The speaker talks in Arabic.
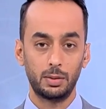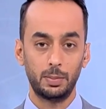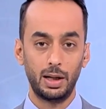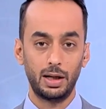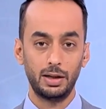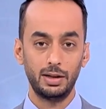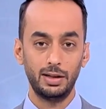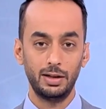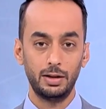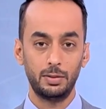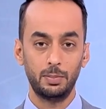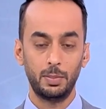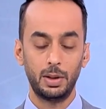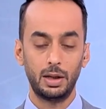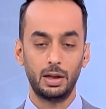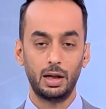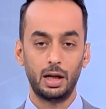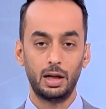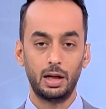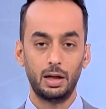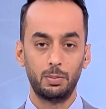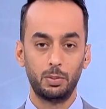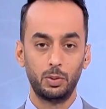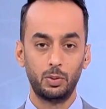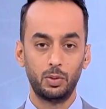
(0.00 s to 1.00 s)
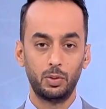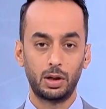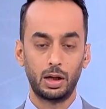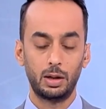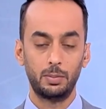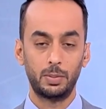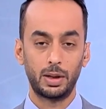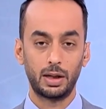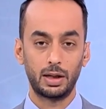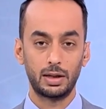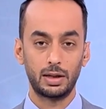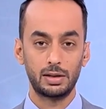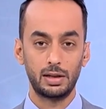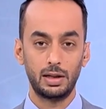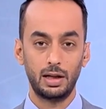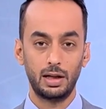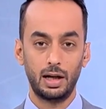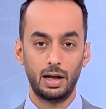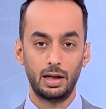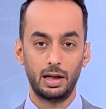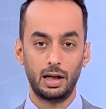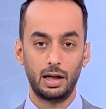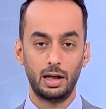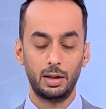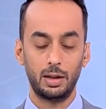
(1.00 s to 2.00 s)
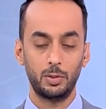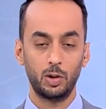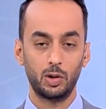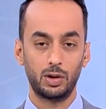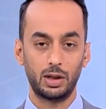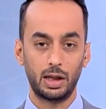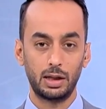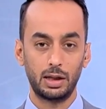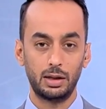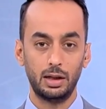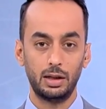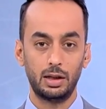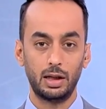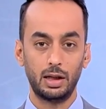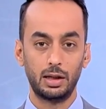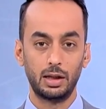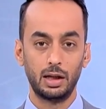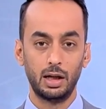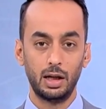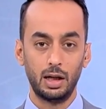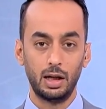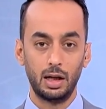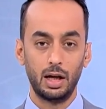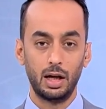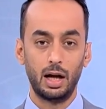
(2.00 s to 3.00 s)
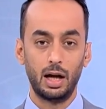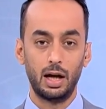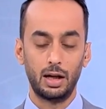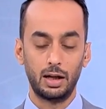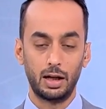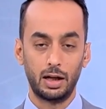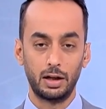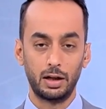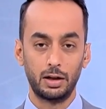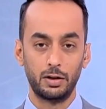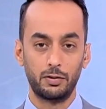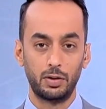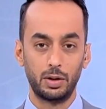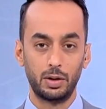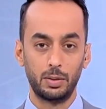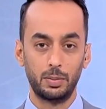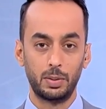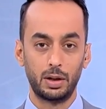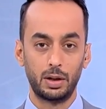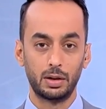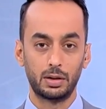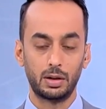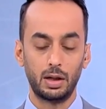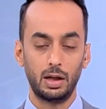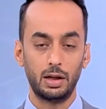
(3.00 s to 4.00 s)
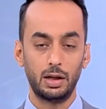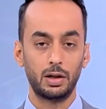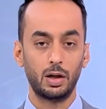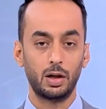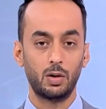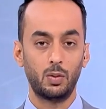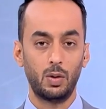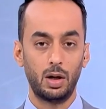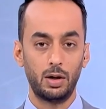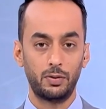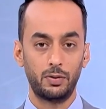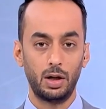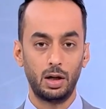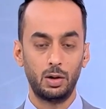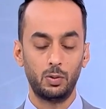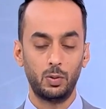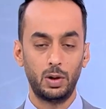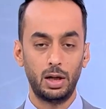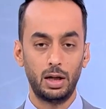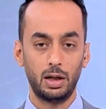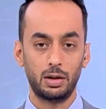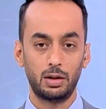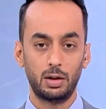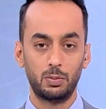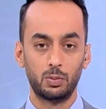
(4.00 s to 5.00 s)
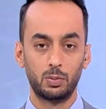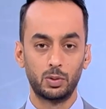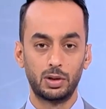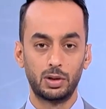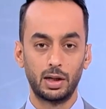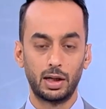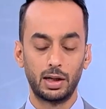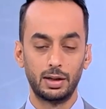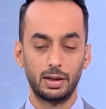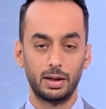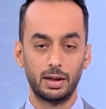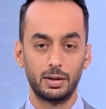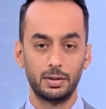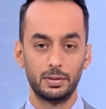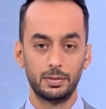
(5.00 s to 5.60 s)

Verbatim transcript: بالعديد من البنوك المركزية العالمية تحديدا آه، يعني في بريطانيا وفي الولايات المتحدة